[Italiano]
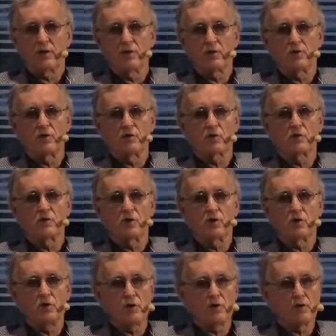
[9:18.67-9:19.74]
di un
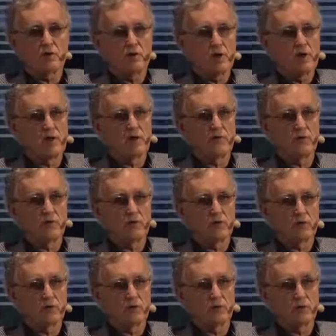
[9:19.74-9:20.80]
sogno che ho
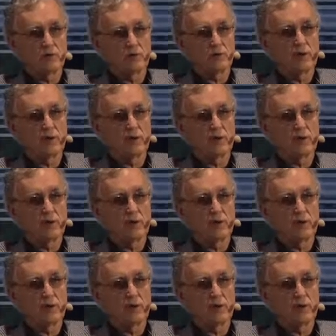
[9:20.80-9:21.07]
avuto